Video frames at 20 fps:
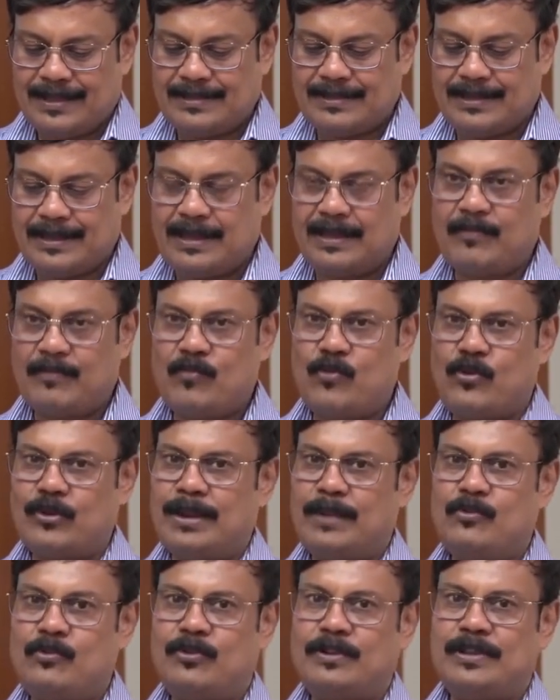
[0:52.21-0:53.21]
যে
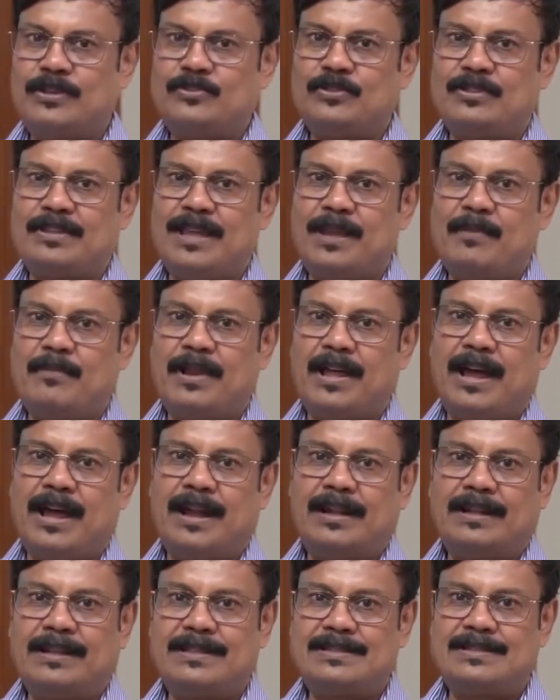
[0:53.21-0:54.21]
মোটামুটি যদি আমরা
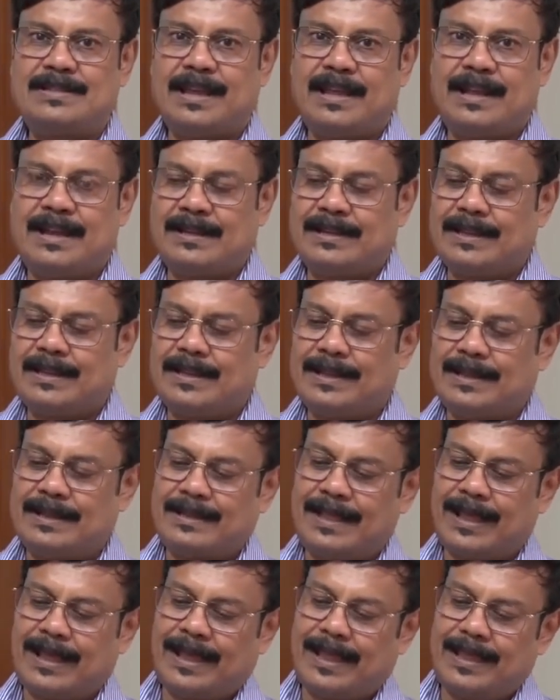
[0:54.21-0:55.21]
হার্টের চেহারাটা এখানে
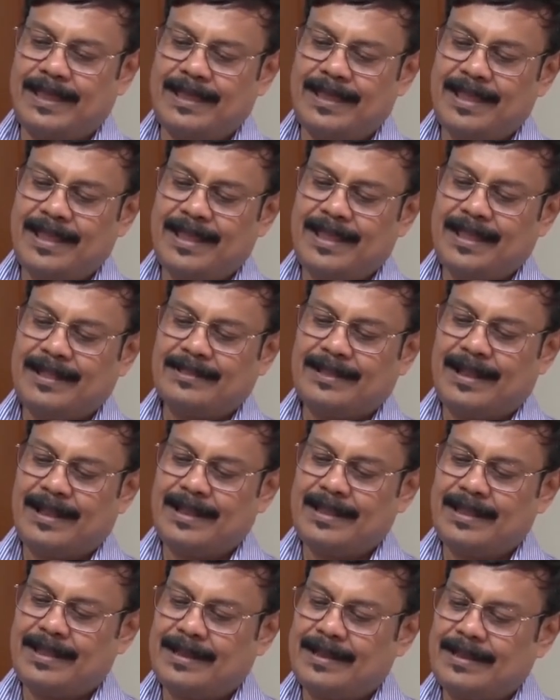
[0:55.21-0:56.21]
দেখাই
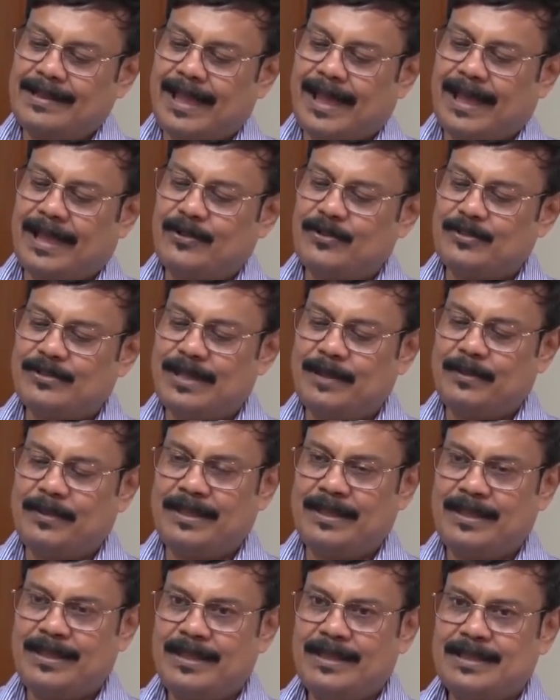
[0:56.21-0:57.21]
তাহলে এখানে দেখানো যাবে
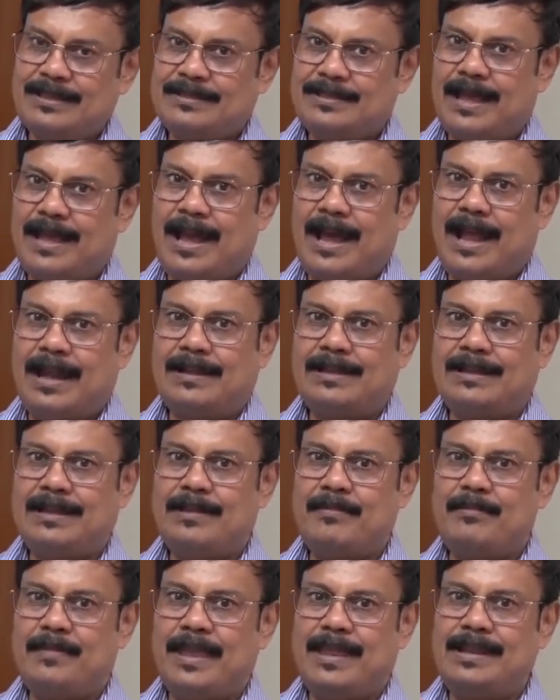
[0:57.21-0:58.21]
যে হার্টের
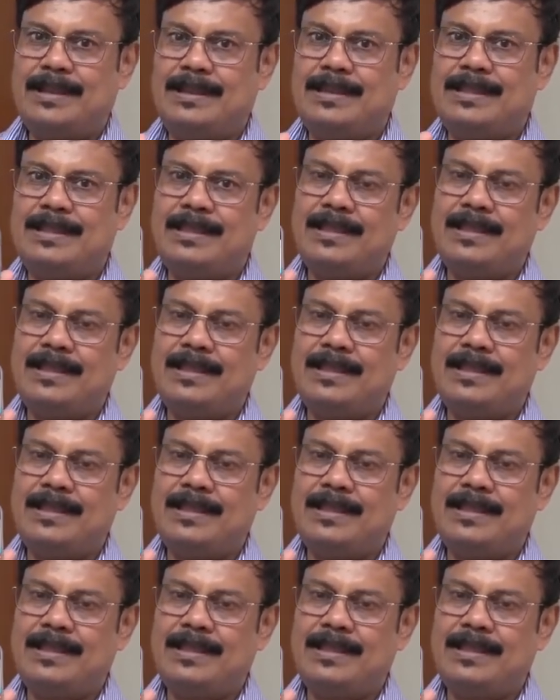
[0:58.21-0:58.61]
মেইনলি